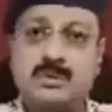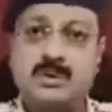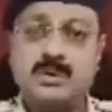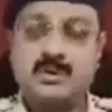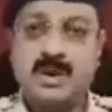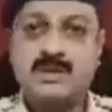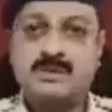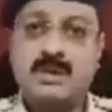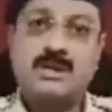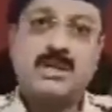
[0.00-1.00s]

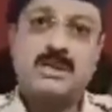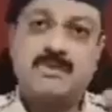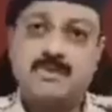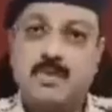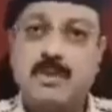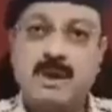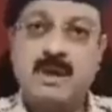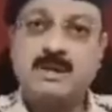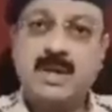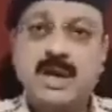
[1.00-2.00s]
ट्रांसफर करता है फिर वो
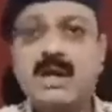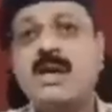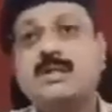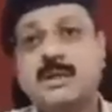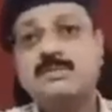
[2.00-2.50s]
बैंक करता है